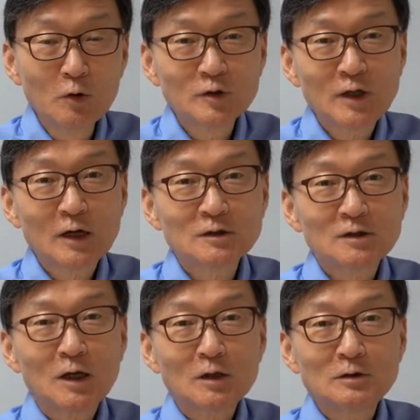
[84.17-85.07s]
그
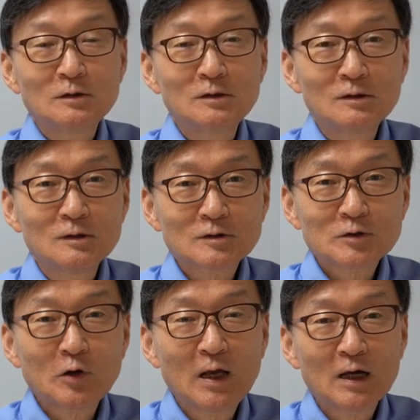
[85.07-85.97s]
당시에 그
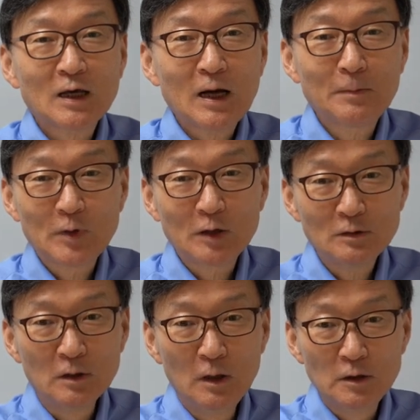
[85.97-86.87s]
서양의
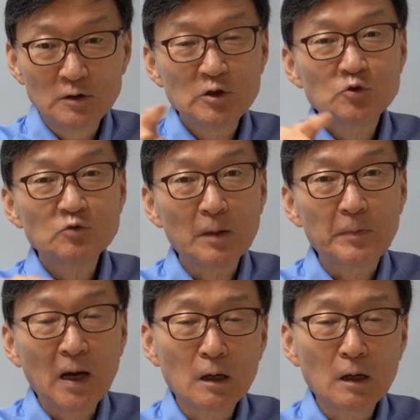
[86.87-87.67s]
함대는 지중해,